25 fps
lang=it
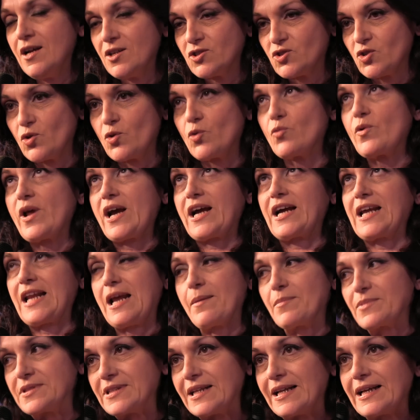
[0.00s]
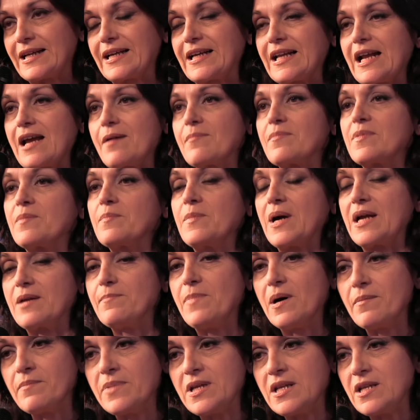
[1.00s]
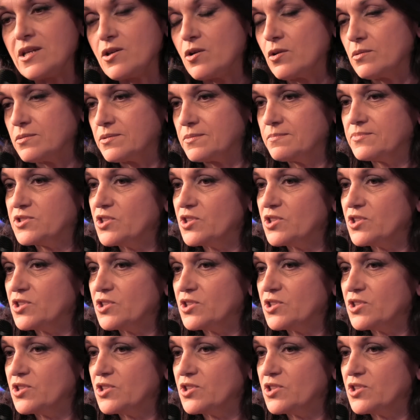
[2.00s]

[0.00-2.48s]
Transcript: sono una creme della creme, ma i bambini io,